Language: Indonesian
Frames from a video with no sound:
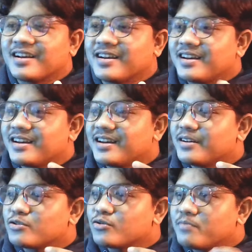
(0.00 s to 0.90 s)

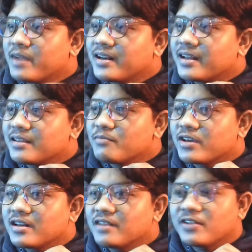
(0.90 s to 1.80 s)
Uh, cuma nanti
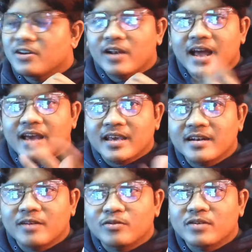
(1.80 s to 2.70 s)
mungkin di video
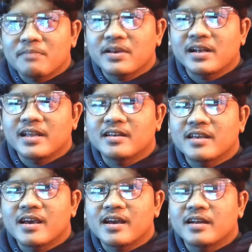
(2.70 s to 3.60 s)
lain aku
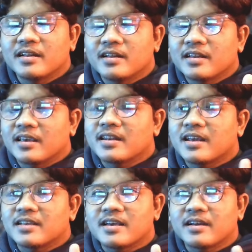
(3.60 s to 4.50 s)
nampilinnya ini
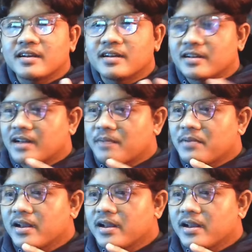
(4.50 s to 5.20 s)
aja uh, apa